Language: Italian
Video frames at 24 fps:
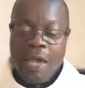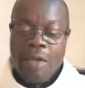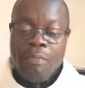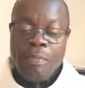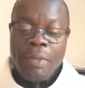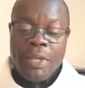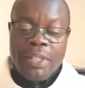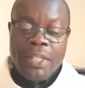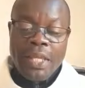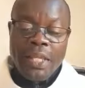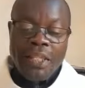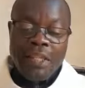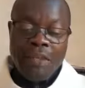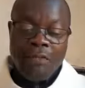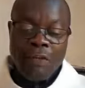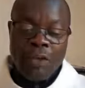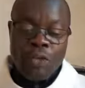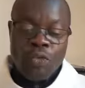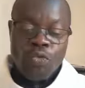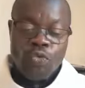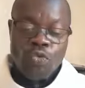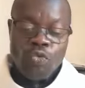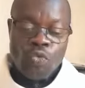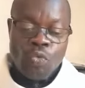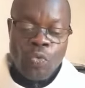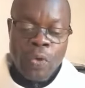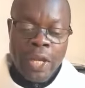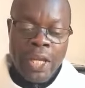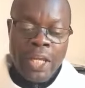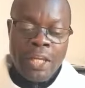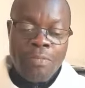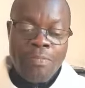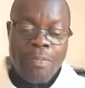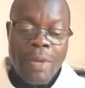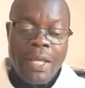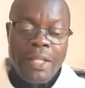Mettetevi dunque
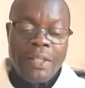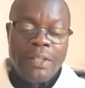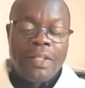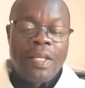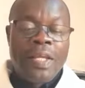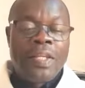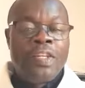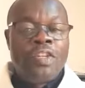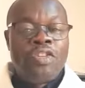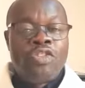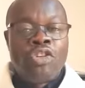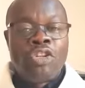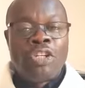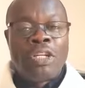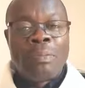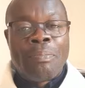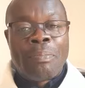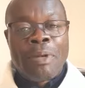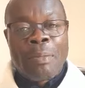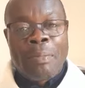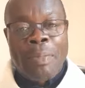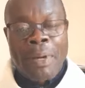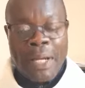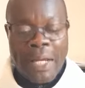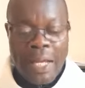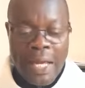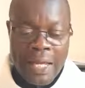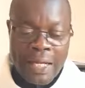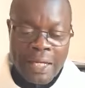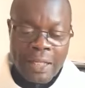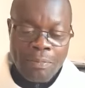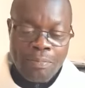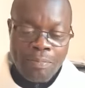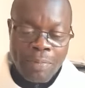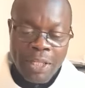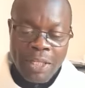in mente di non
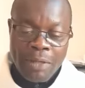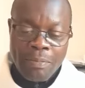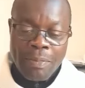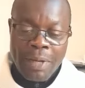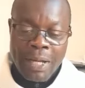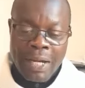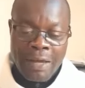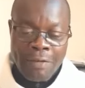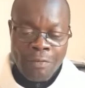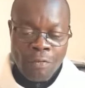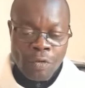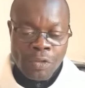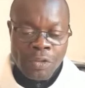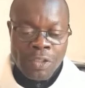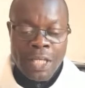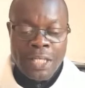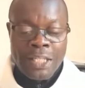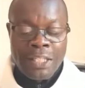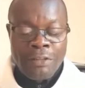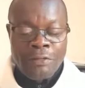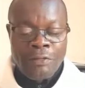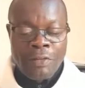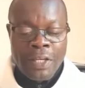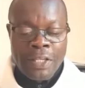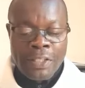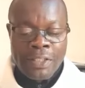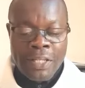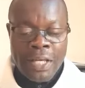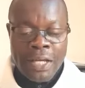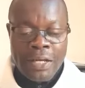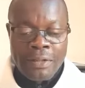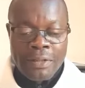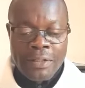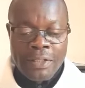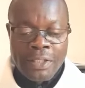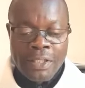preparare prima la vostra
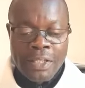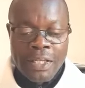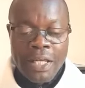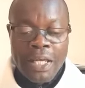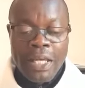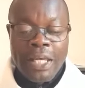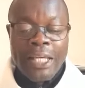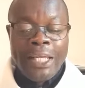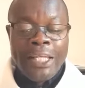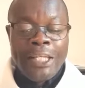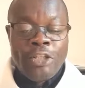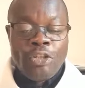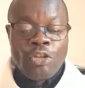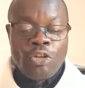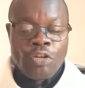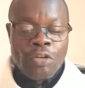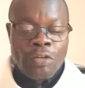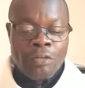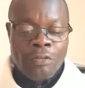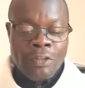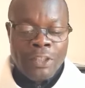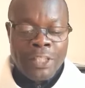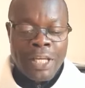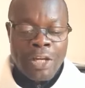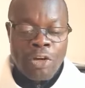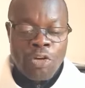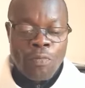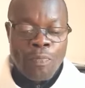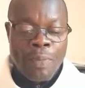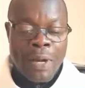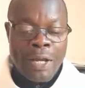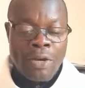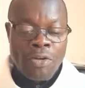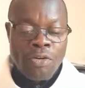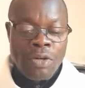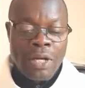difesa. Io vi darò
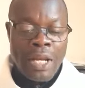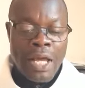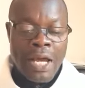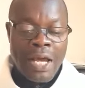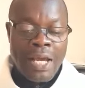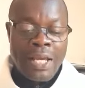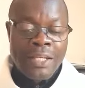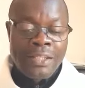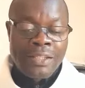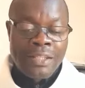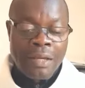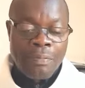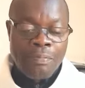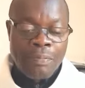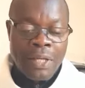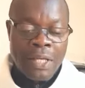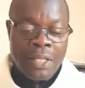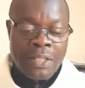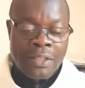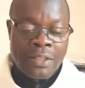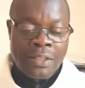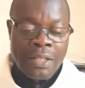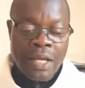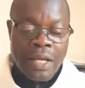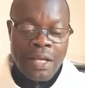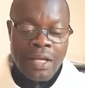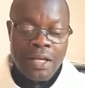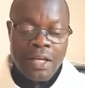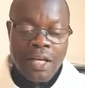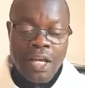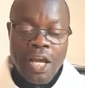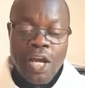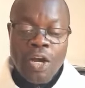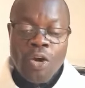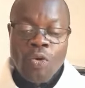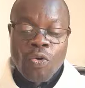parola e sapienza,
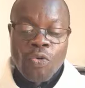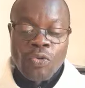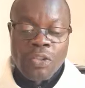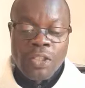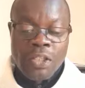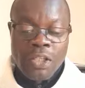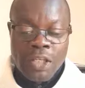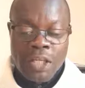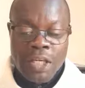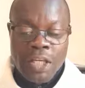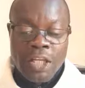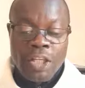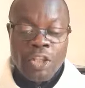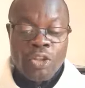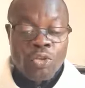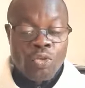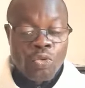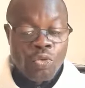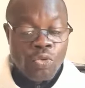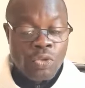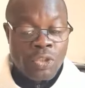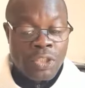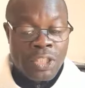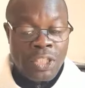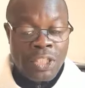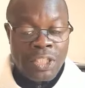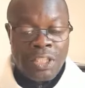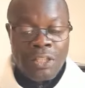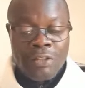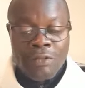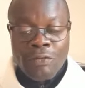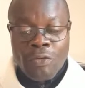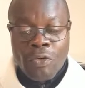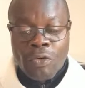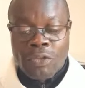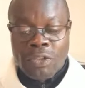così che tutti
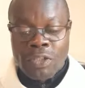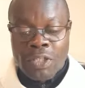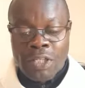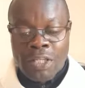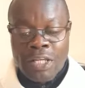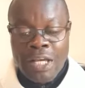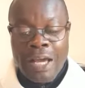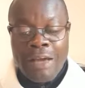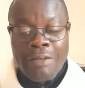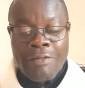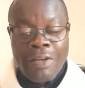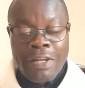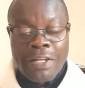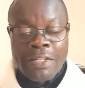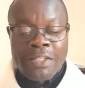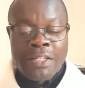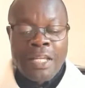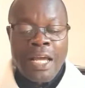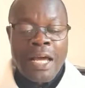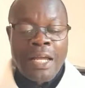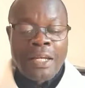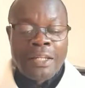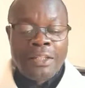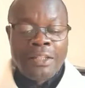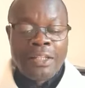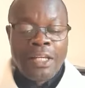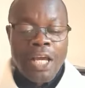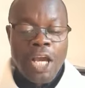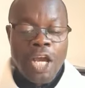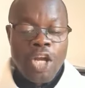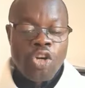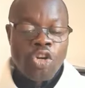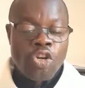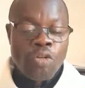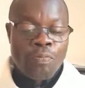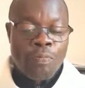i vostri avversari
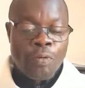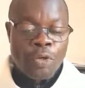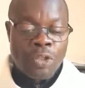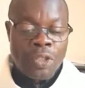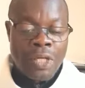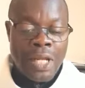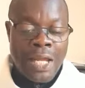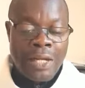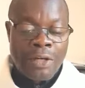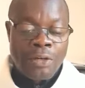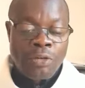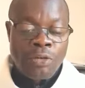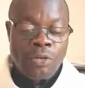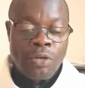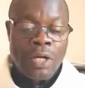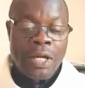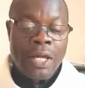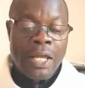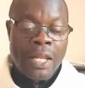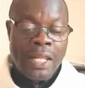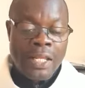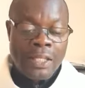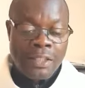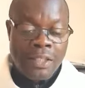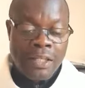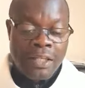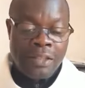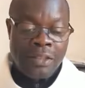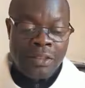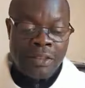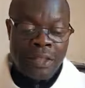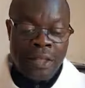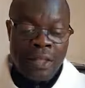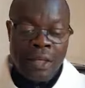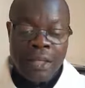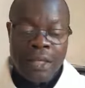non potranno
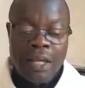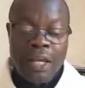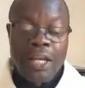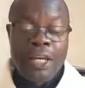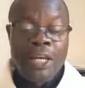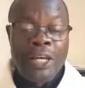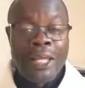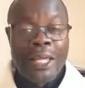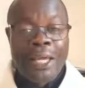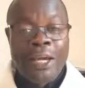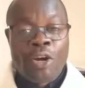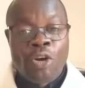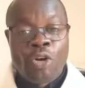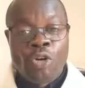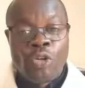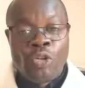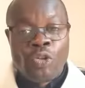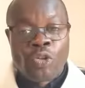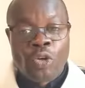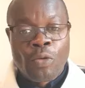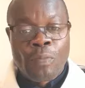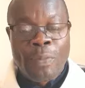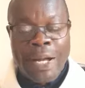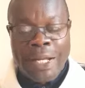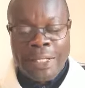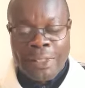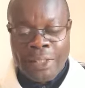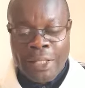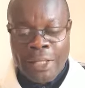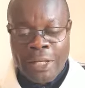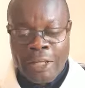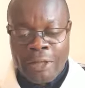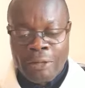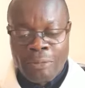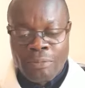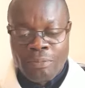resistere né
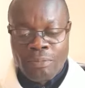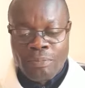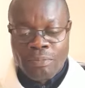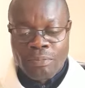controbattere.